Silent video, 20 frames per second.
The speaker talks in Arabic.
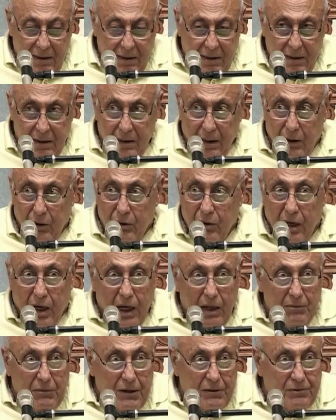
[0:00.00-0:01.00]

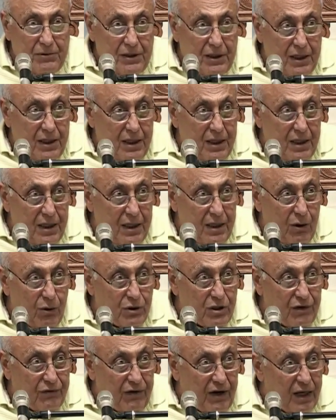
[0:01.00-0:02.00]
يهورام ابن
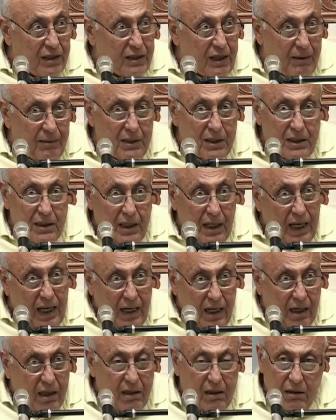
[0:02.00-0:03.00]
يهوشفاط عمل كده
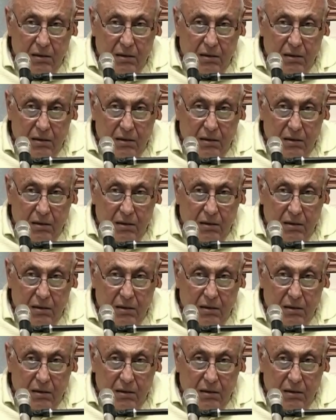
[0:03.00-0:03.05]
هلك